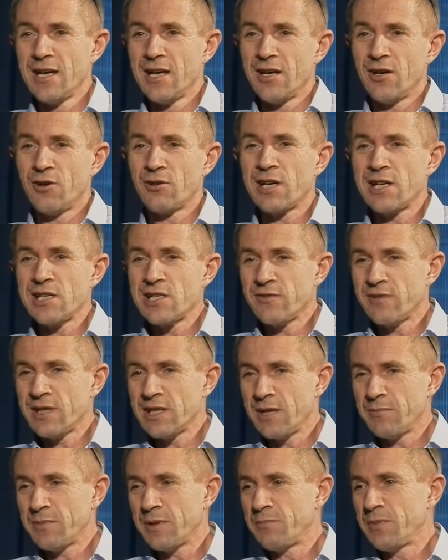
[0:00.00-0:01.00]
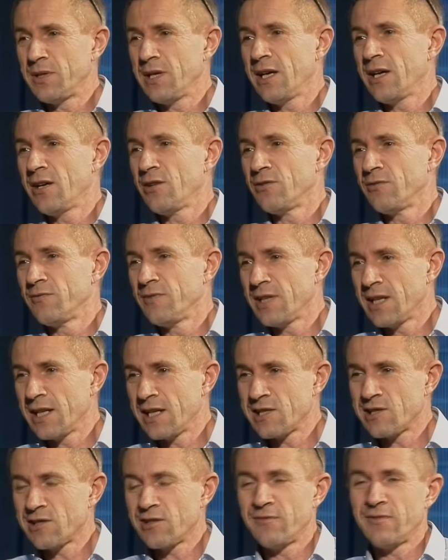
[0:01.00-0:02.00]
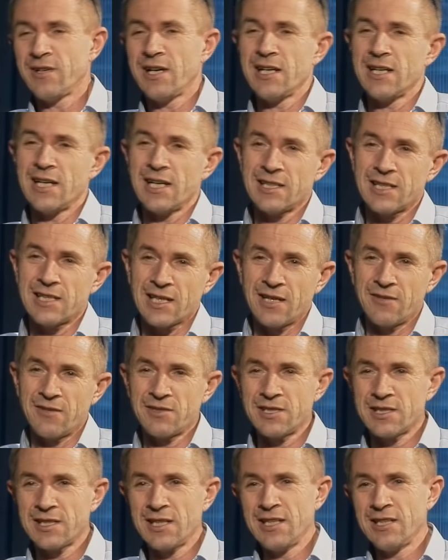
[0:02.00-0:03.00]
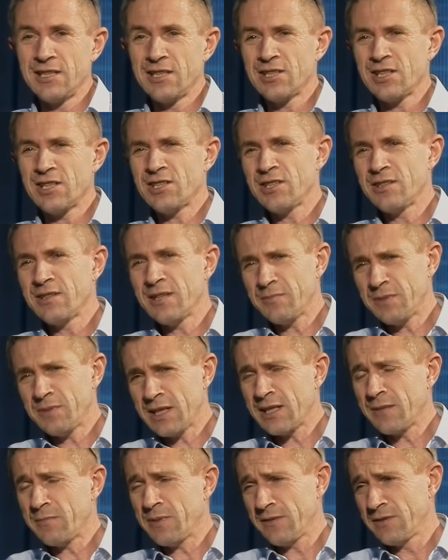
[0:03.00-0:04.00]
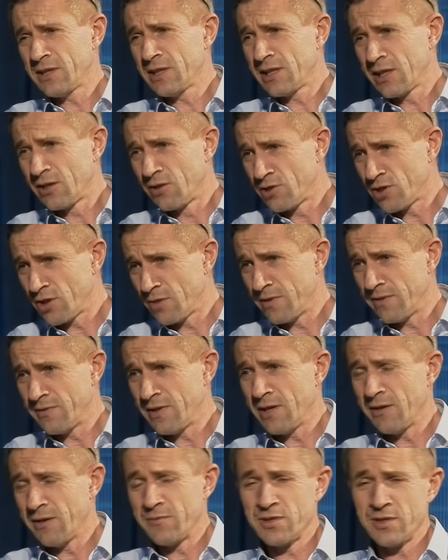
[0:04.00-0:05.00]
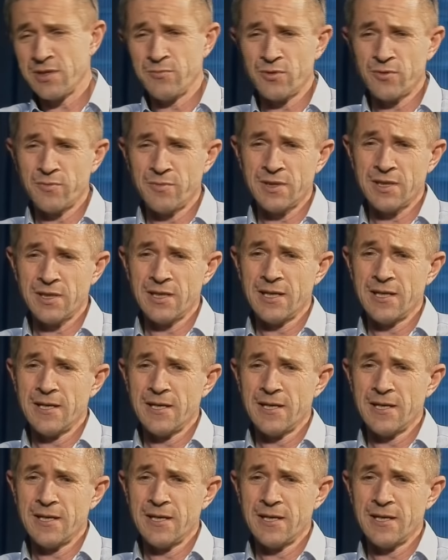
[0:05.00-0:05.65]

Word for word: organizowania papierów i rejestrowania i takich wszystkich innych rzeczy i tak naprawdę tego się obawiałem, że mógłby